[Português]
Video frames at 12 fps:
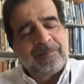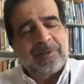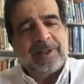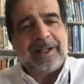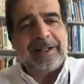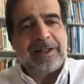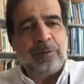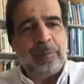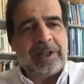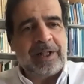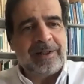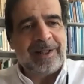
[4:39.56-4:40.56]
tem razão
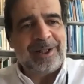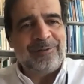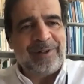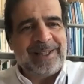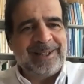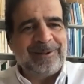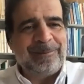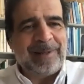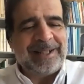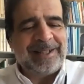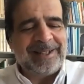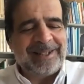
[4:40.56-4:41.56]
para estar satisfeita com
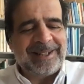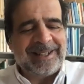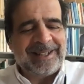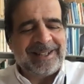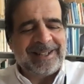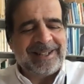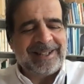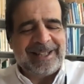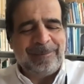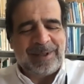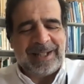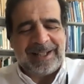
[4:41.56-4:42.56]
mais este
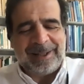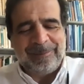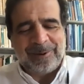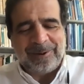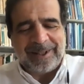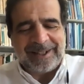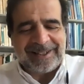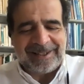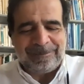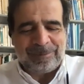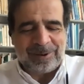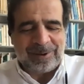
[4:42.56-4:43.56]
17º
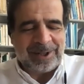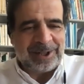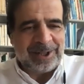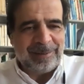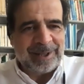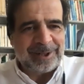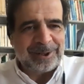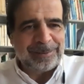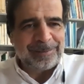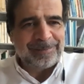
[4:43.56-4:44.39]
Congresso Português de Diabetes.